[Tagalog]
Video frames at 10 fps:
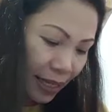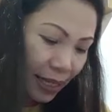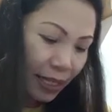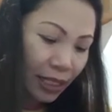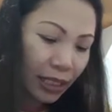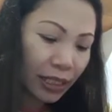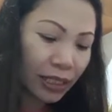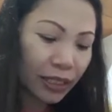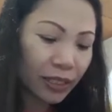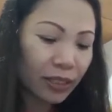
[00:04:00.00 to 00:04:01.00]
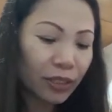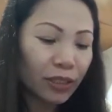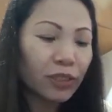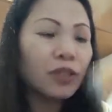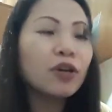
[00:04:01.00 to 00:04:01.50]
is
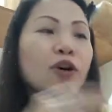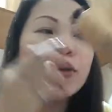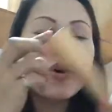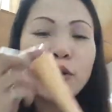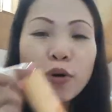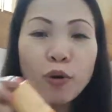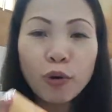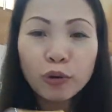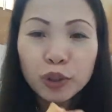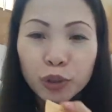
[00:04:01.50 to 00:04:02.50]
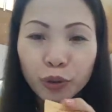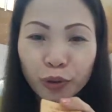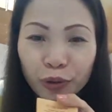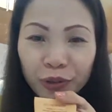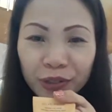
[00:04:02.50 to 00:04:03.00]

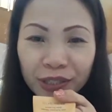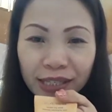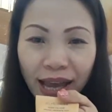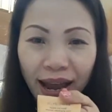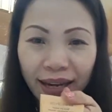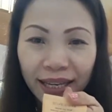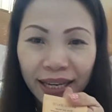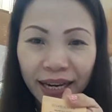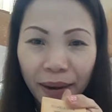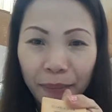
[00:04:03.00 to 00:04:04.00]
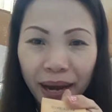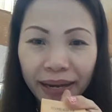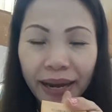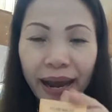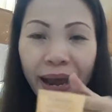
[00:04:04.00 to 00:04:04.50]
lotion sa aking
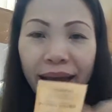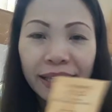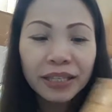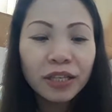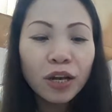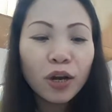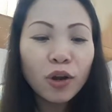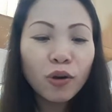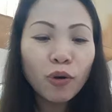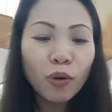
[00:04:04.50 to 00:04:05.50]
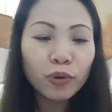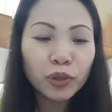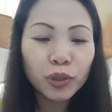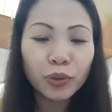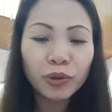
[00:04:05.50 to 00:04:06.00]
kamay. Hand
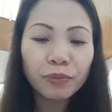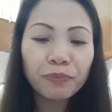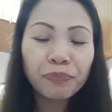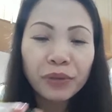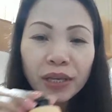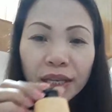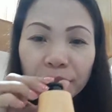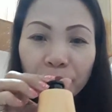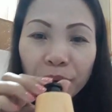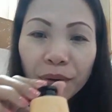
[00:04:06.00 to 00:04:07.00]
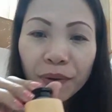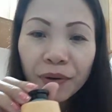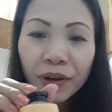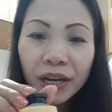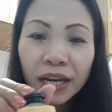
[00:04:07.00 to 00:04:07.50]
lotion. Ito.
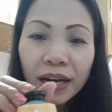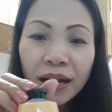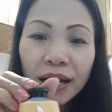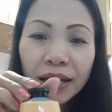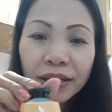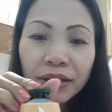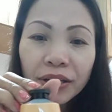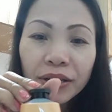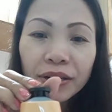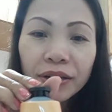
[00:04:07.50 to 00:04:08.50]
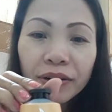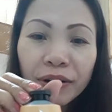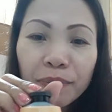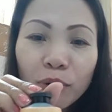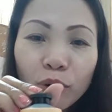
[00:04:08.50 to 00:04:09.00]
Hand
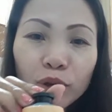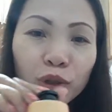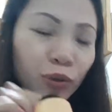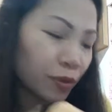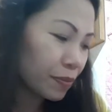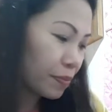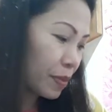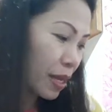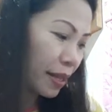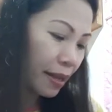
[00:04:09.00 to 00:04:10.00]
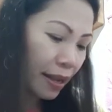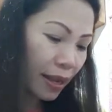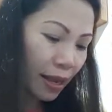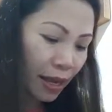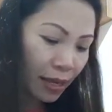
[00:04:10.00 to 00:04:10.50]
cream lotion. And
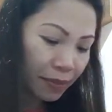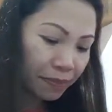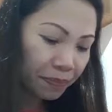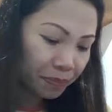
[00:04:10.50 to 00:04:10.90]
then,